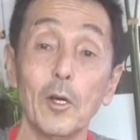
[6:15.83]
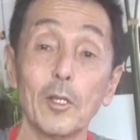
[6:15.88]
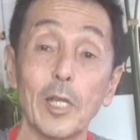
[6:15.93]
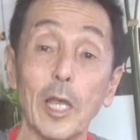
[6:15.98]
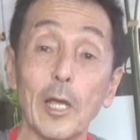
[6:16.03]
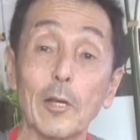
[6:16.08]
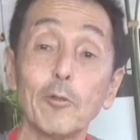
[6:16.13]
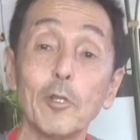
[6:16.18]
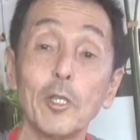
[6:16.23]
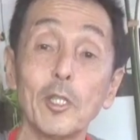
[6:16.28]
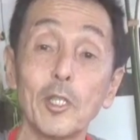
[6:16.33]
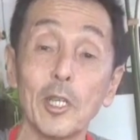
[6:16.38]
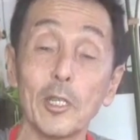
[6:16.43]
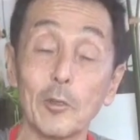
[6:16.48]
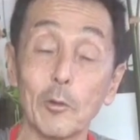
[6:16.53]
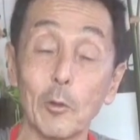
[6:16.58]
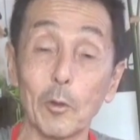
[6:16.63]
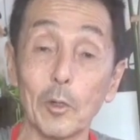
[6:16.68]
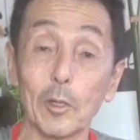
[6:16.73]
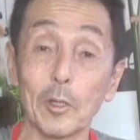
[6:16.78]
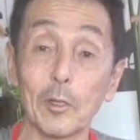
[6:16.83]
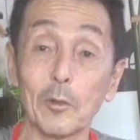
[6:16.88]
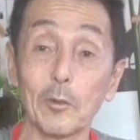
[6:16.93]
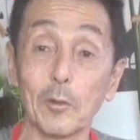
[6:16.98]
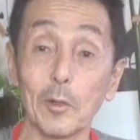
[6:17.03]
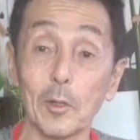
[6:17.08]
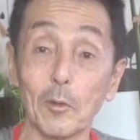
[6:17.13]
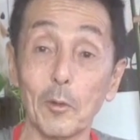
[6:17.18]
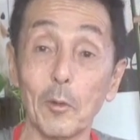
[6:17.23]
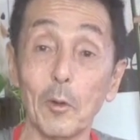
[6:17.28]
テクニシャンとか言って
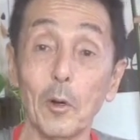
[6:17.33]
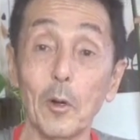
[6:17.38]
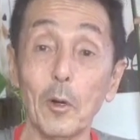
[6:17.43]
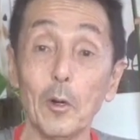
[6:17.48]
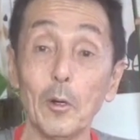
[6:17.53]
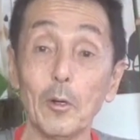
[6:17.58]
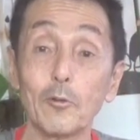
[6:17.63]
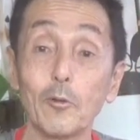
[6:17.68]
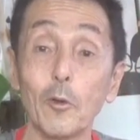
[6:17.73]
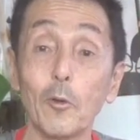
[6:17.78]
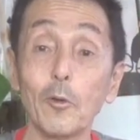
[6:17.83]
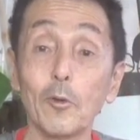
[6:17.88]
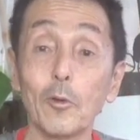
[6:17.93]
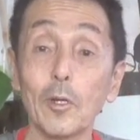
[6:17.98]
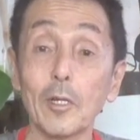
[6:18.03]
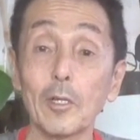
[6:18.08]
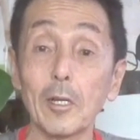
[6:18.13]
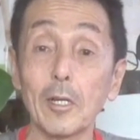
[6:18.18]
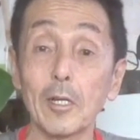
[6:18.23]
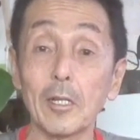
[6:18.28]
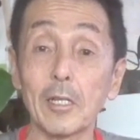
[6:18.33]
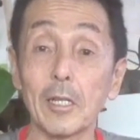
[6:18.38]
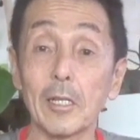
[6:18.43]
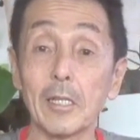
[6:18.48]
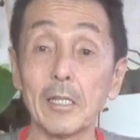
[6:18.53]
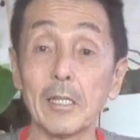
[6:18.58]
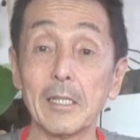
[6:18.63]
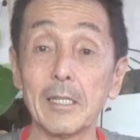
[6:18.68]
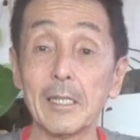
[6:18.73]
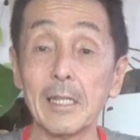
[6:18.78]
るけどそういう方がね
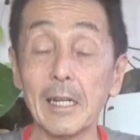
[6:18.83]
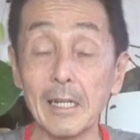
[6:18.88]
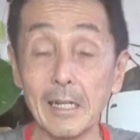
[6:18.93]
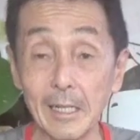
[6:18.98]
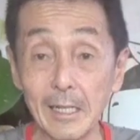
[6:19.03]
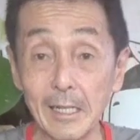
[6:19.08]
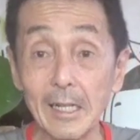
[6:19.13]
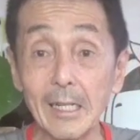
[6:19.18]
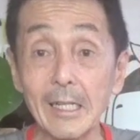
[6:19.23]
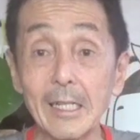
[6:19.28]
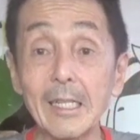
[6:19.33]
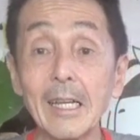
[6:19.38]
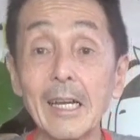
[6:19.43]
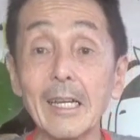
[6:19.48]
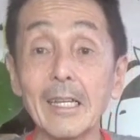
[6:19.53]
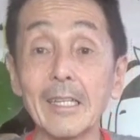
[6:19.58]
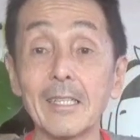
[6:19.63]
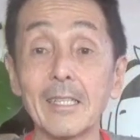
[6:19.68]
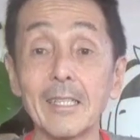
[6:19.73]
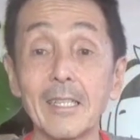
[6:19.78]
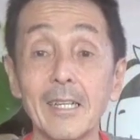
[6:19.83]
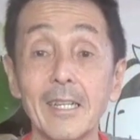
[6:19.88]
なかなかいない。